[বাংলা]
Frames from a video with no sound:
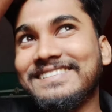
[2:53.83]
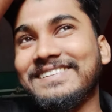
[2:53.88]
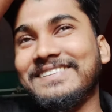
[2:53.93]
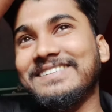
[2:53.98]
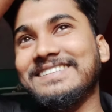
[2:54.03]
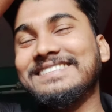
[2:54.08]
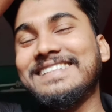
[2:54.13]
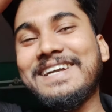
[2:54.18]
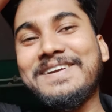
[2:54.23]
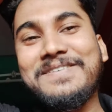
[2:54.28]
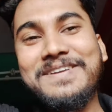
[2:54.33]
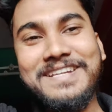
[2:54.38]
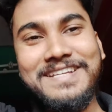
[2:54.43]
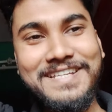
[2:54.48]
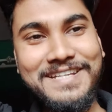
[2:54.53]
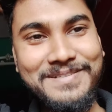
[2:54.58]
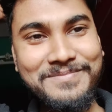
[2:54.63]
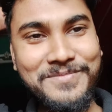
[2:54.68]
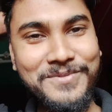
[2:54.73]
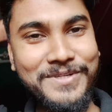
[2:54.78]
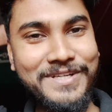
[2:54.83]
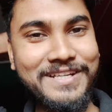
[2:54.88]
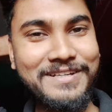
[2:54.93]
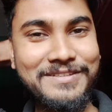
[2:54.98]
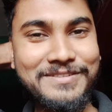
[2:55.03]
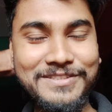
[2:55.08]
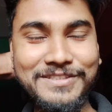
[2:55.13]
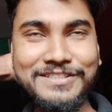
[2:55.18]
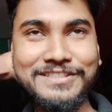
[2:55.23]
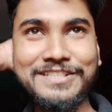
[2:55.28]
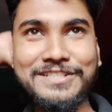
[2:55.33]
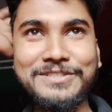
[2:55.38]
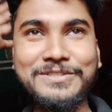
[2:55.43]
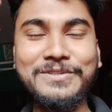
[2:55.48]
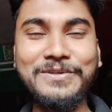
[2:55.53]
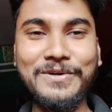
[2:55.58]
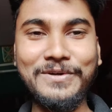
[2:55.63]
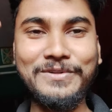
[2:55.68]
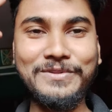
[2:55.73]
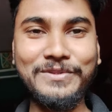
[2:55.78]
তো যাই হোক এটাই মুখের চর্চা একটু
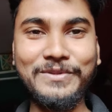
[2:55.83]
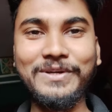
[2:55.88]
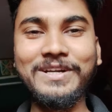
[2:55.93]
করানো